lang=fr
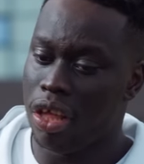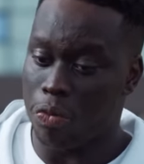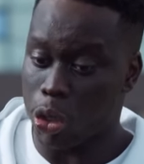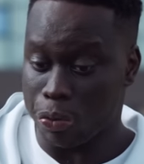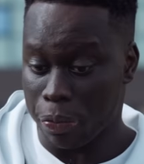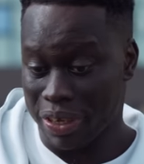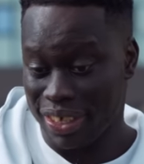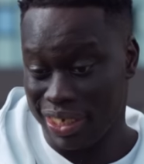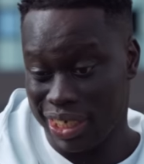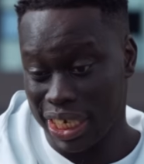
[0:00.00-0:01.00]
Moi, je vais
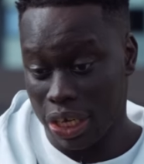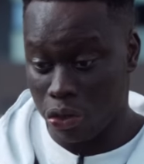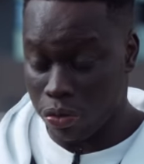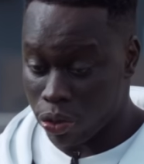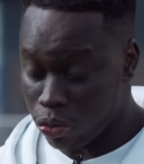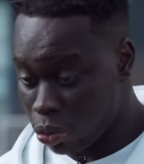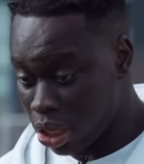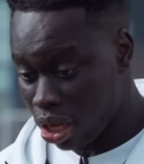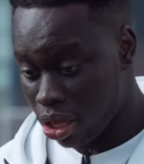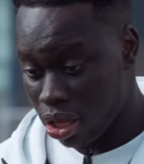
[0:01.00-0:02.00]
passer directement tout ça